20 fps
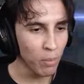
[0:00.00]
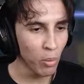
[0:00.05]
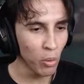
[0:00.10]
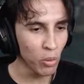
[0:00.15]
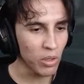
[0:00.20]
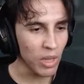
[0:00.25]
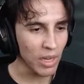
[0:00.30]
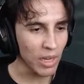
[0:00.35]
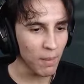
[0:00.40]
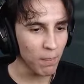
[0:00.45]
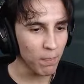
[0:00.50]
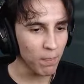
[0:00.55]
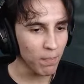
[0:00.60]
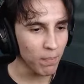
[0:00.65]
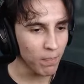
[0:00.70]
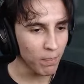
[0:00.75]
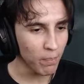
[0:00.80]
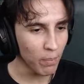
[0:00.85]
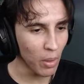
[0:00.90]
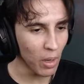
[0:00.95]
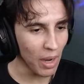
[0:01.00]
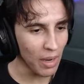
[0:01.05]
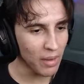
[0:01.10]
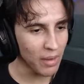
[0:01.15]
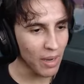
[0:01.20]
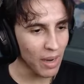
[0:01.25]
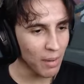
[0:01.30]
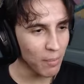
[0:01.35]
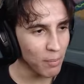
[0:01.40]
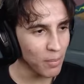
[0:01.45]
Puta que...
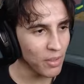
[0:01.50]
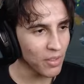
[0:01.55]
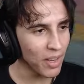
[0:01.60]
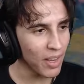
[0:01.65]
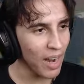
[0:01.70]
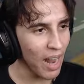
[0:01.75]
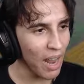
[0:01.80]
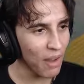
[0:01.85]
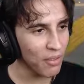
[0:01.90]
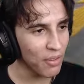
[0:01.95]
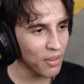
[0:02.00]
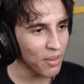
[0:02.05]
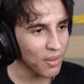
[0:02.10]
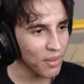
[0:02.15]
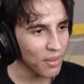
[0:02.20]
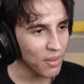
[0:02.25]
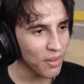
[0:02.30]
Oi, miserável!